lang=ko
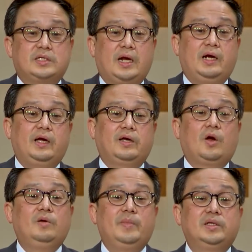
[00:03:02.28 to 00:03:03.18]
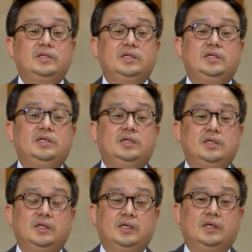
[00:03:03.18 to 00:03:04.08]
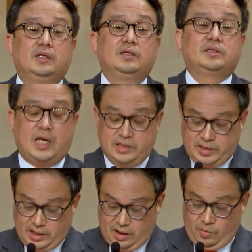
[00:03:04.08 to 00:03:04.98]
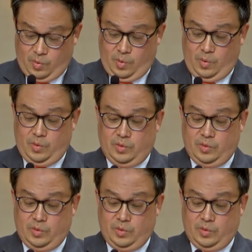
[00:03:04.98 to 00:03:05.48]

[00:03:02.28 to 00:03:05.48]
사랑의 열매들이 탄생하고